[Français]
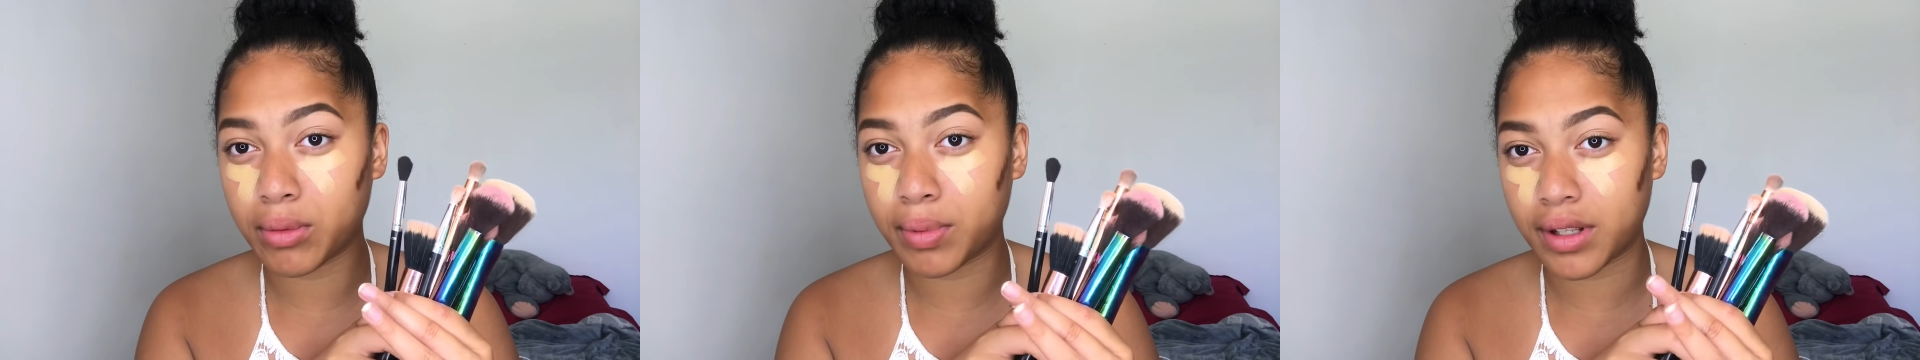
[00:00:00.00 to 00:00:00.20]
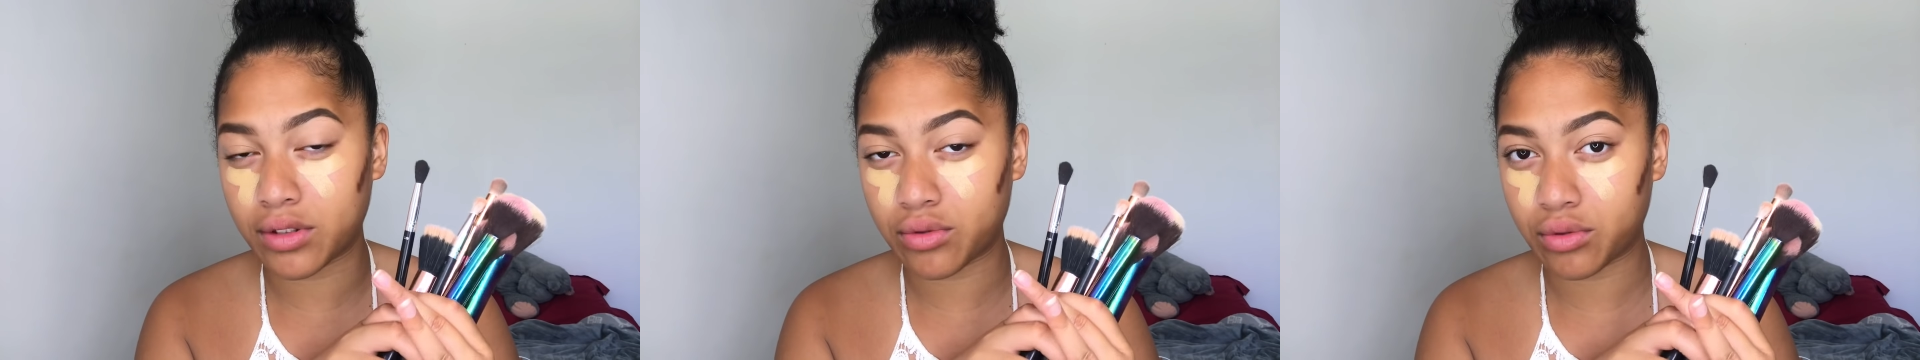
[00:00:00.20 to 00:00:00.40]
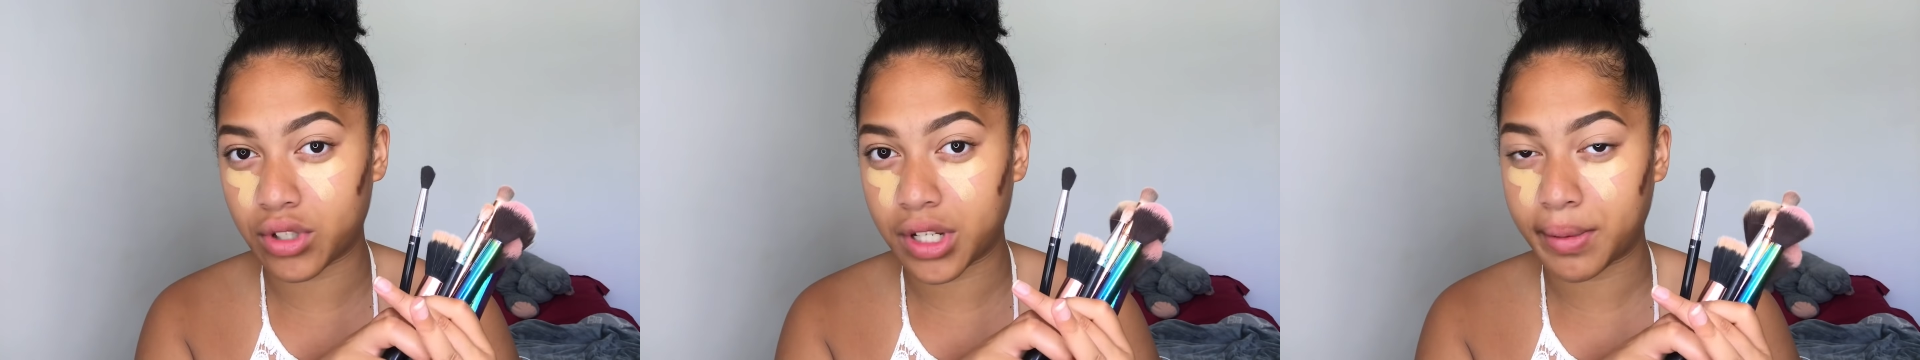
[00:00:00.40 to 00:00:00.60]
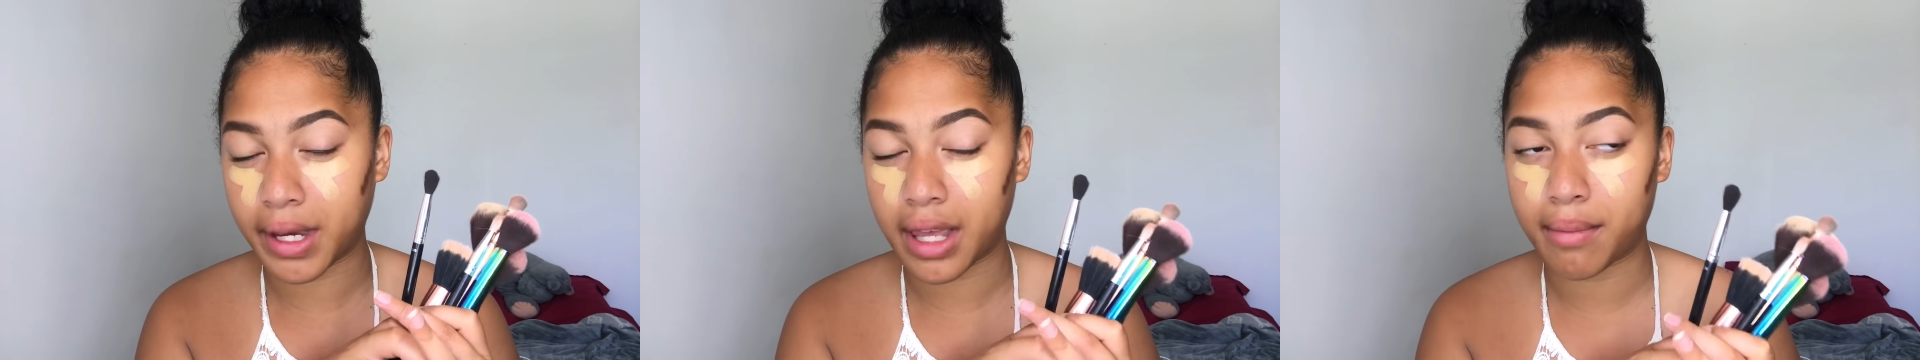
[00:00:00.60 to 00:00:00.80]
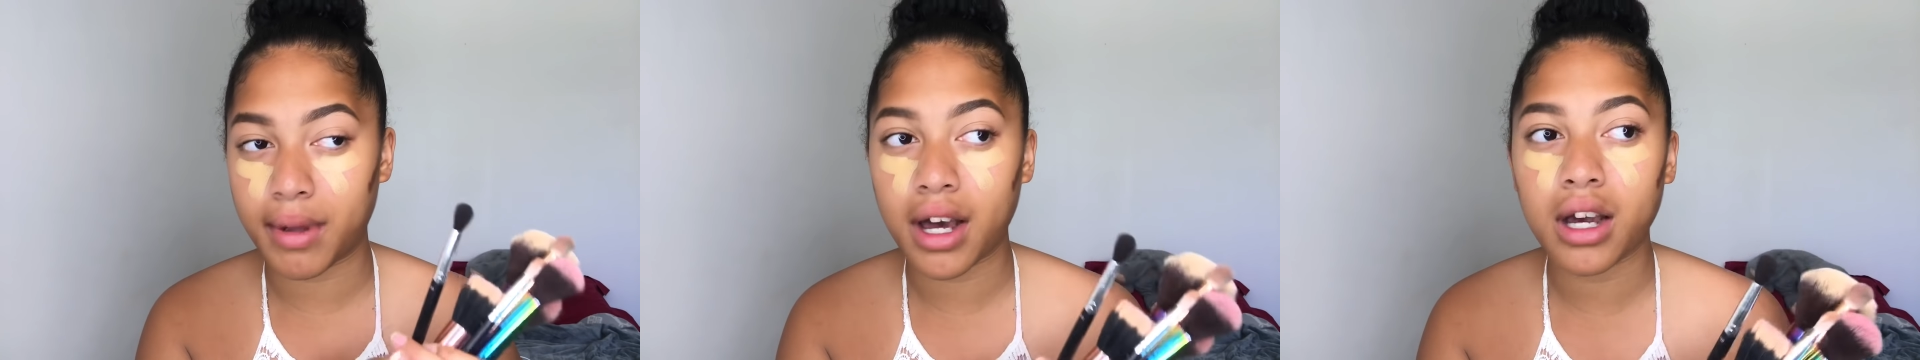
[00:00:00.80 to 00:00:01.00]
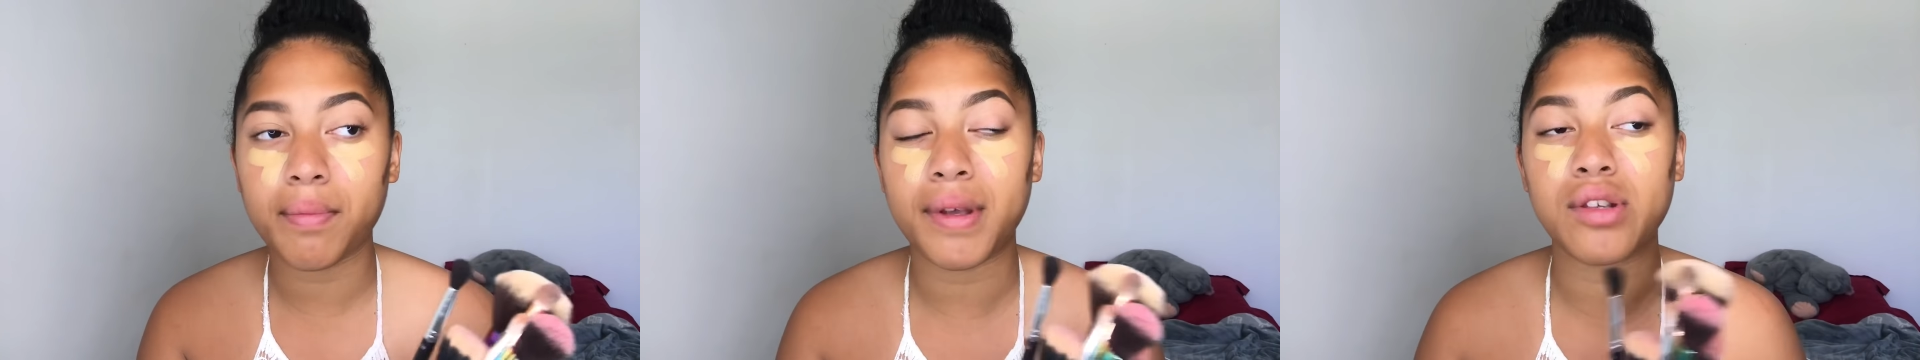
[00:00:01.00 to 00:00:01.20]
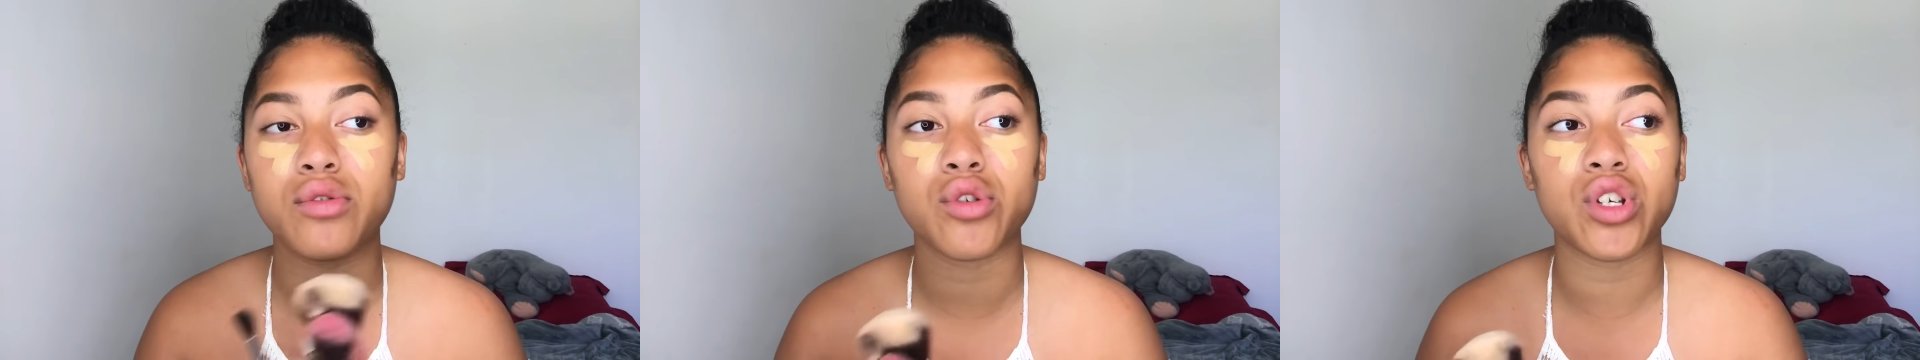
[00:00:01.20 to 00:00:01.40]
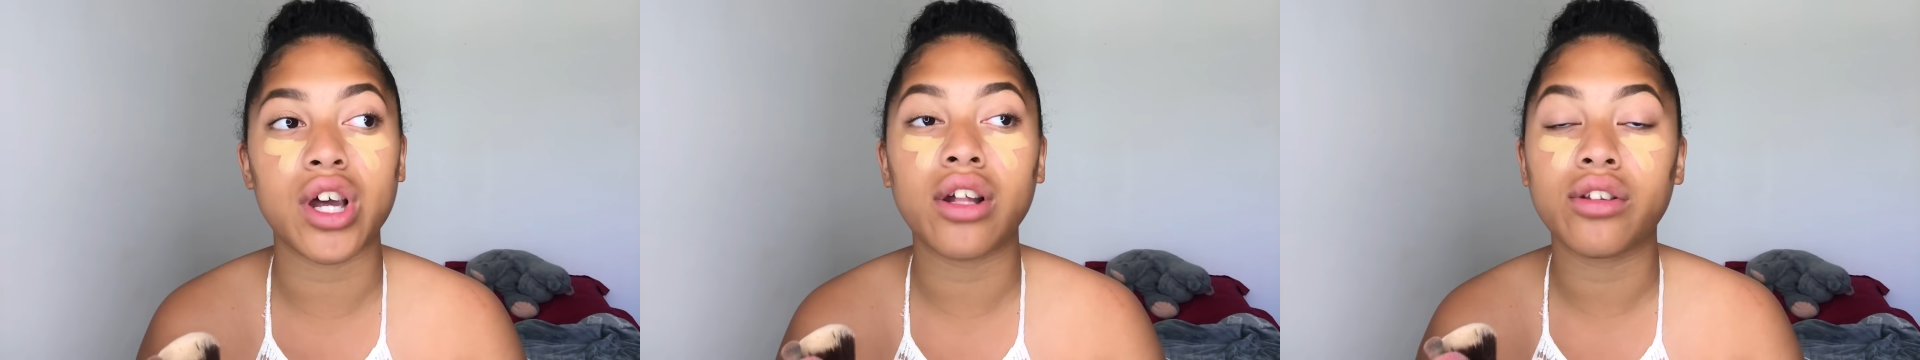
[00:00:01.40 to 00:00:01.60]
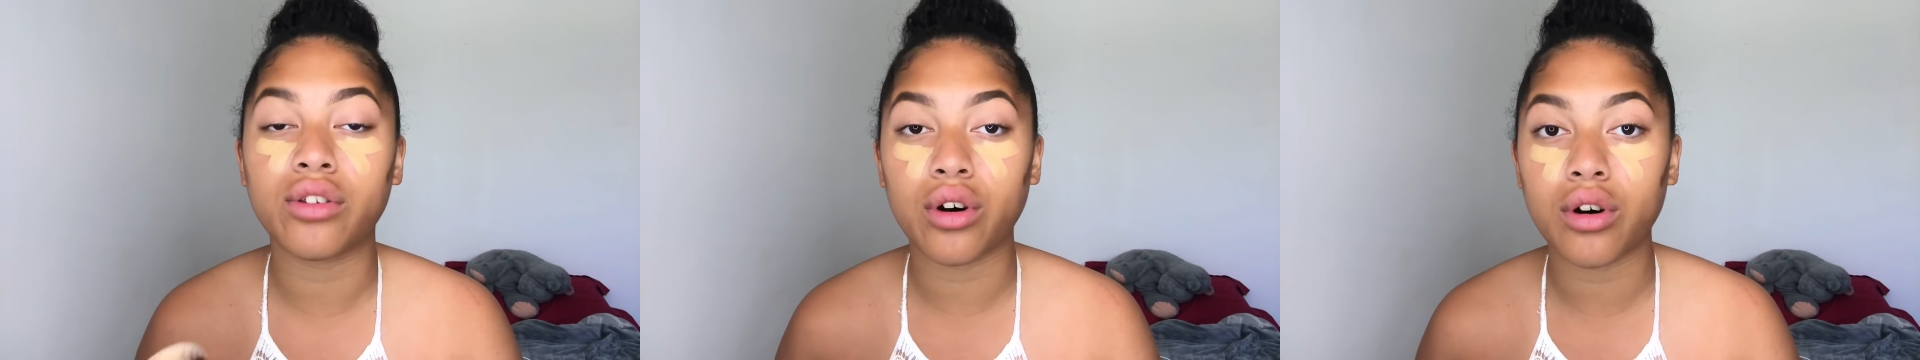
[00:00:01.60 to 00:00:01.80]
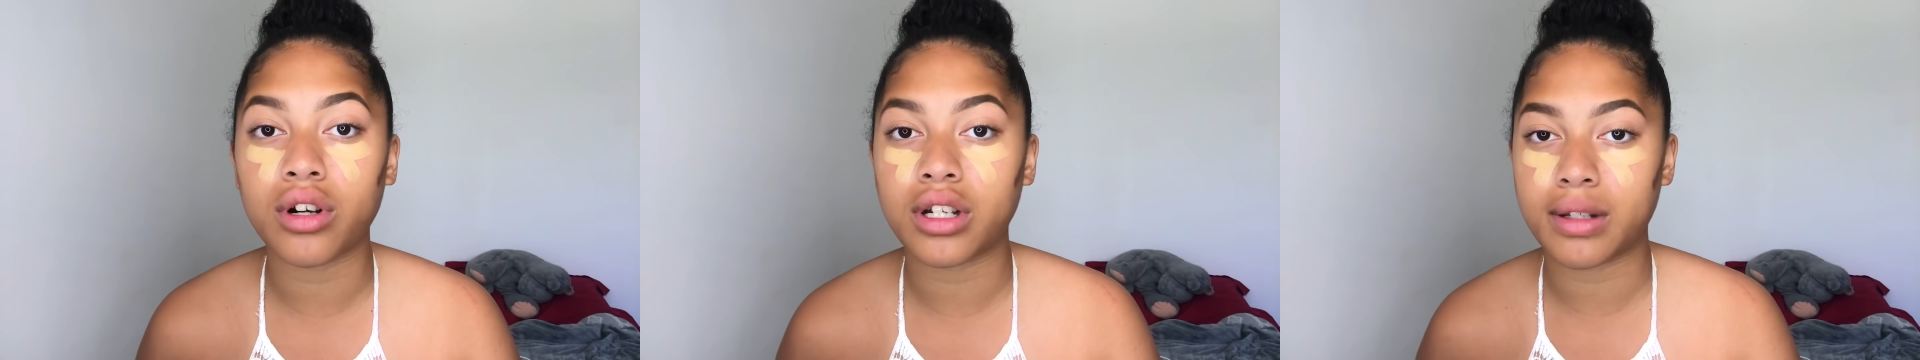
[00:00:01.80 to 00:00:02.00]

de pinceaux de chez Primark parce que j'adore